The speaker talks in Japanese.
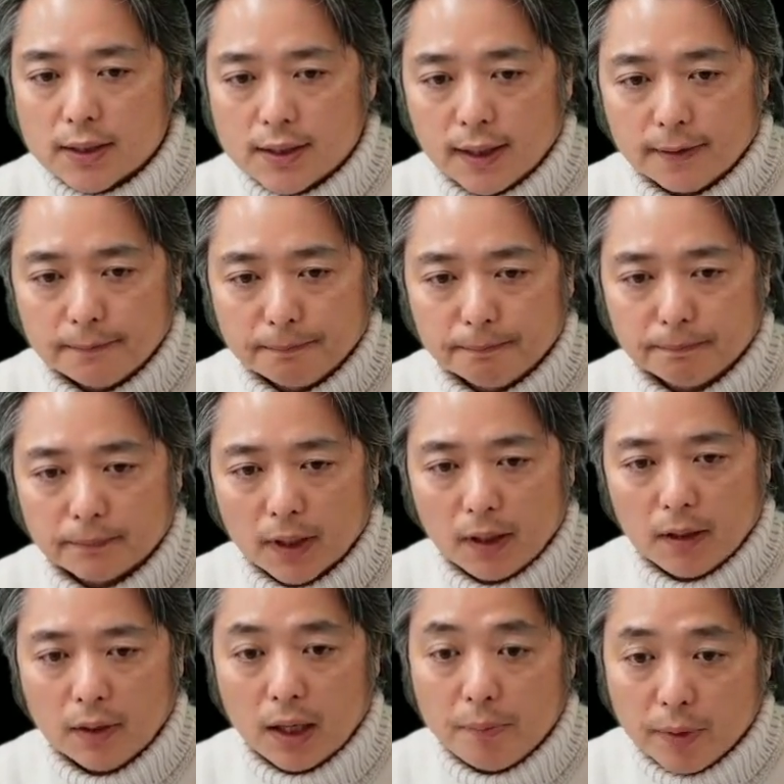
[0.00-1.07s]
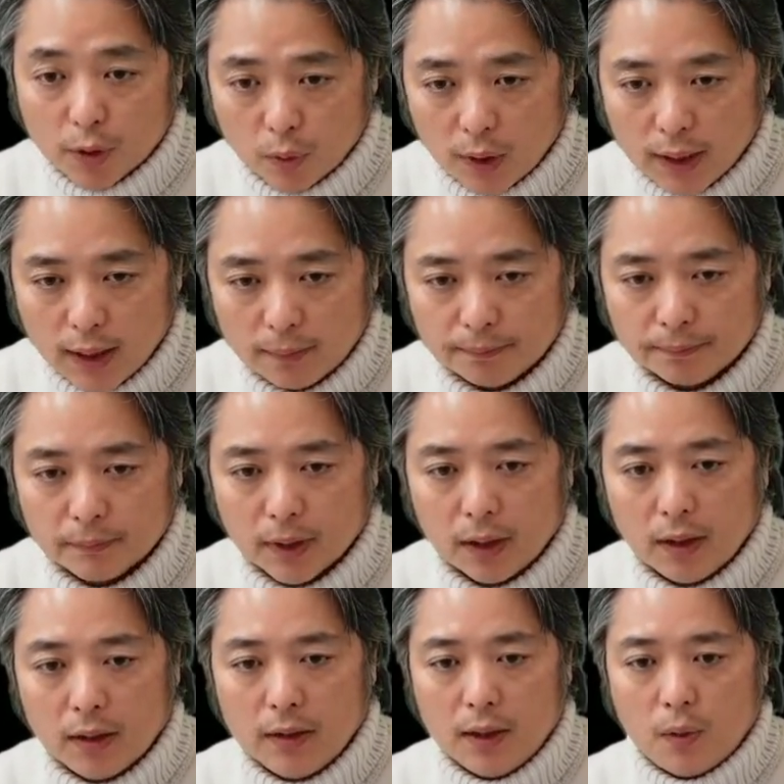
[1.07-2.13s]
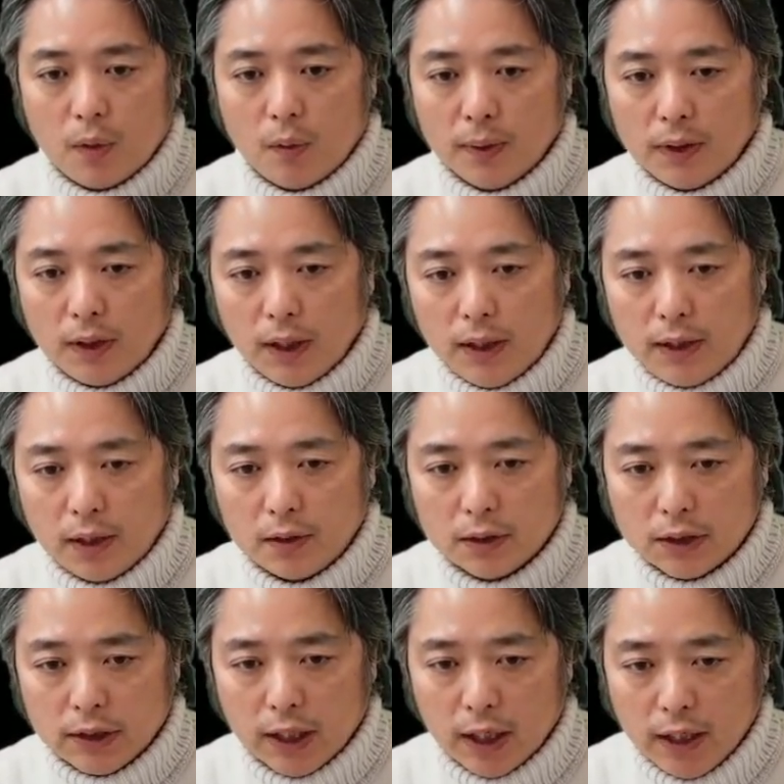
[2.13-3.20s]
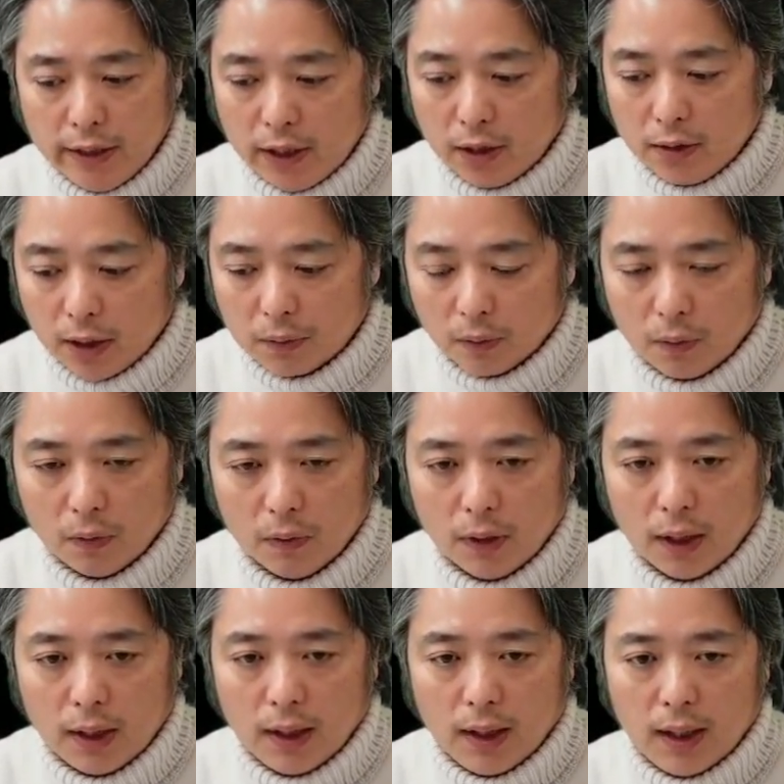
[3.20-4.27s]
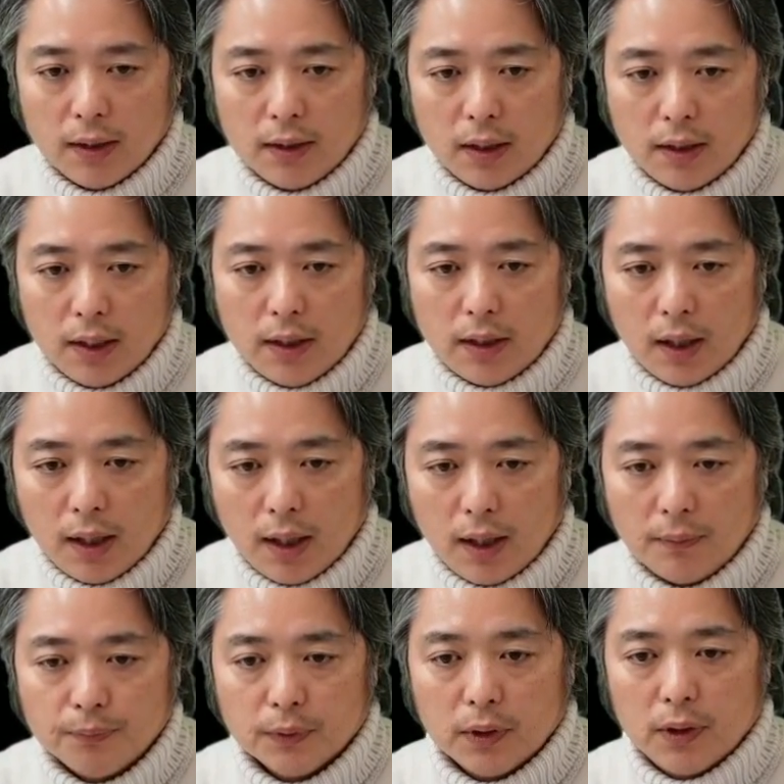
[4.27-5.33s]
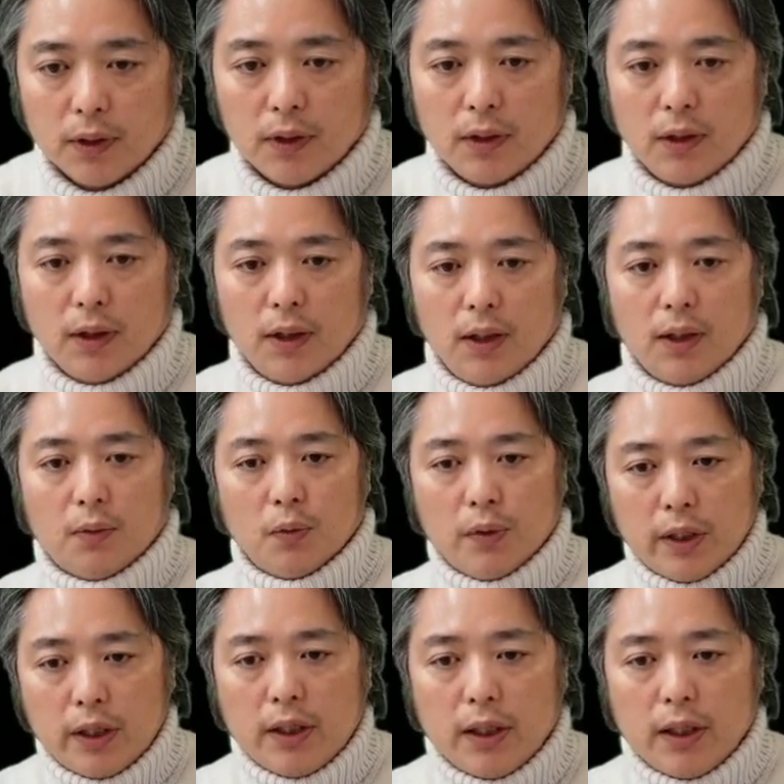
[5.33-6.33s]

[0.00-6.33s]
けです顕微鏡下で。で、ここまでで生きてる、神経が生きてるなと判断できたら、えこの